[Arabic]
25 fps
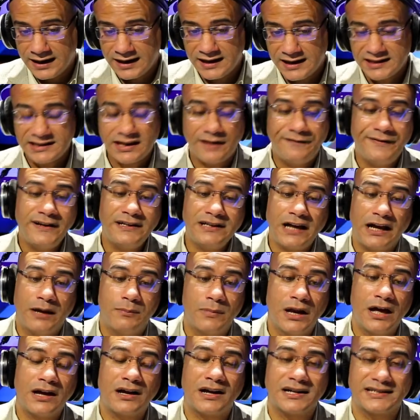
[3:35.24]
سفينه
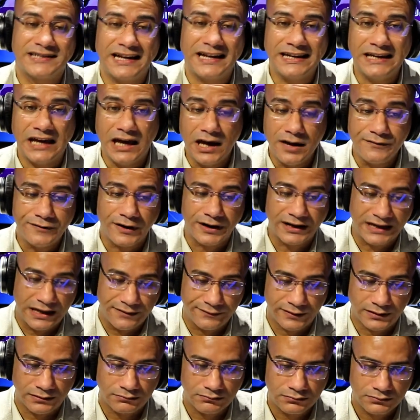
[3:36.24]
عملاقه زي ايفر
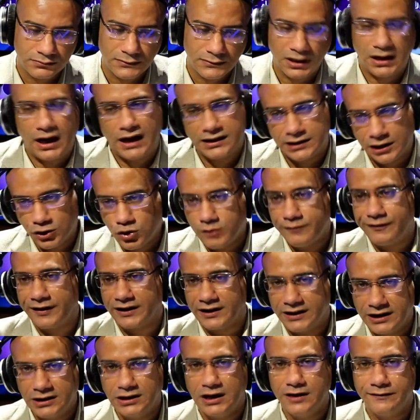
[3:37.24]
جيفن حضراتكم
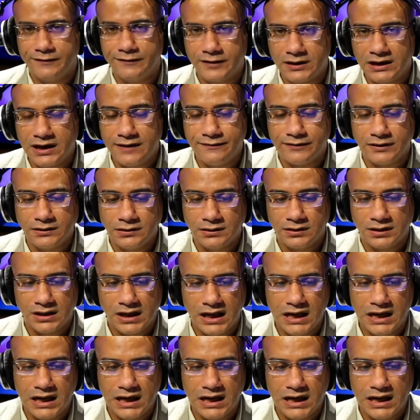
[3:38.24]
فاكرين ايفر جيفن